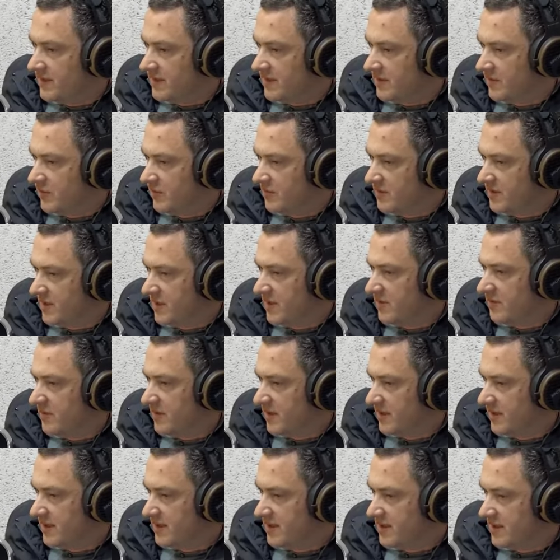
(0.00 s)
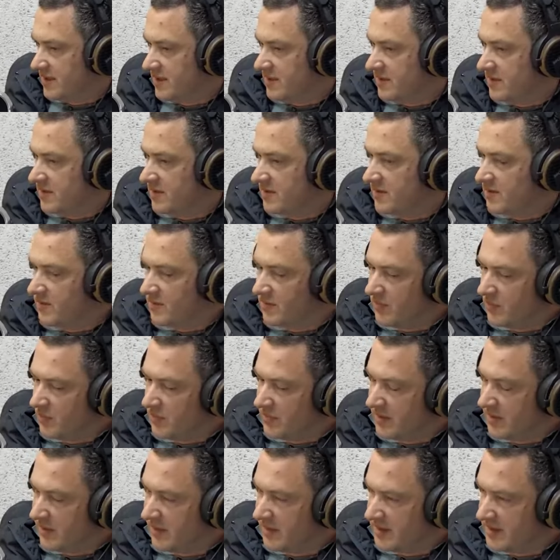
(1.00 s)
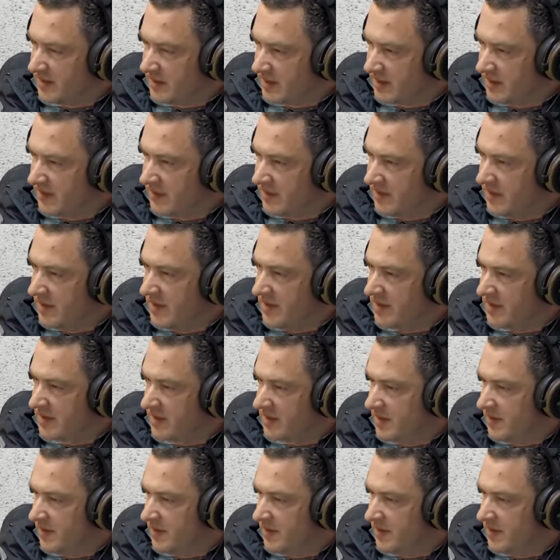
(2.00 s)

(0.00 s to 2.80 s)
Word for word: в основном занимается по борьбе с наркоманией,